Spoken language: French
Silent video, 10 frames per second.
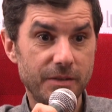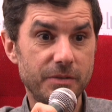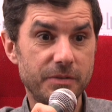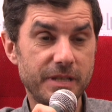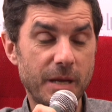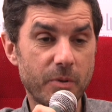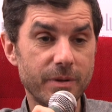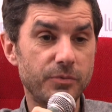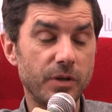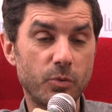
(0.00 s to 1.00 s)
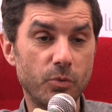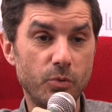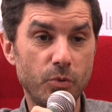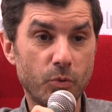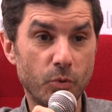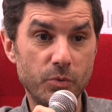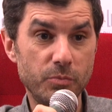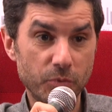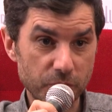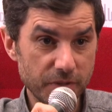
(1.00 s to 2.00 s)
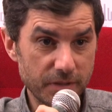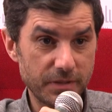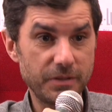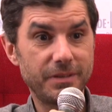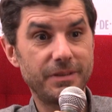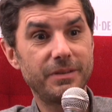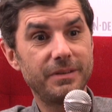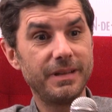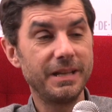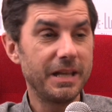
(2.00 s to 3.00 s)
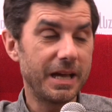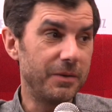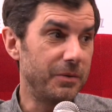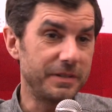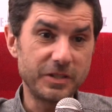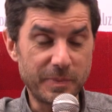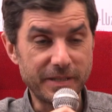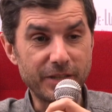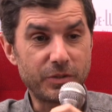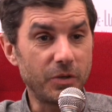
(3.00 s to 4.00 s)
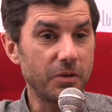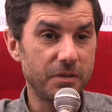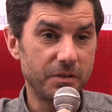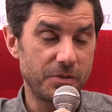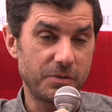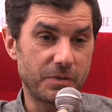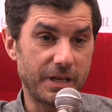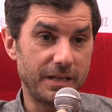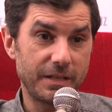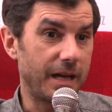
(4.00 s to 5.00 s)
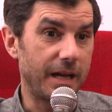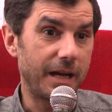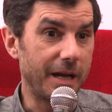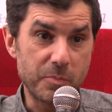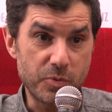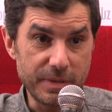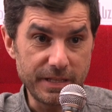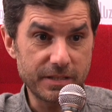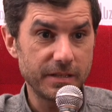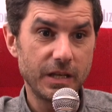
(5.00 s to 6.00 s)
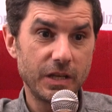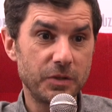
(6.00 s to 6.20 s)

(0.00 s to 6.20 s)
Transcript: Euh, c'est la première fois qu'on le, montre à, des spectateurs, voilà, à, un public.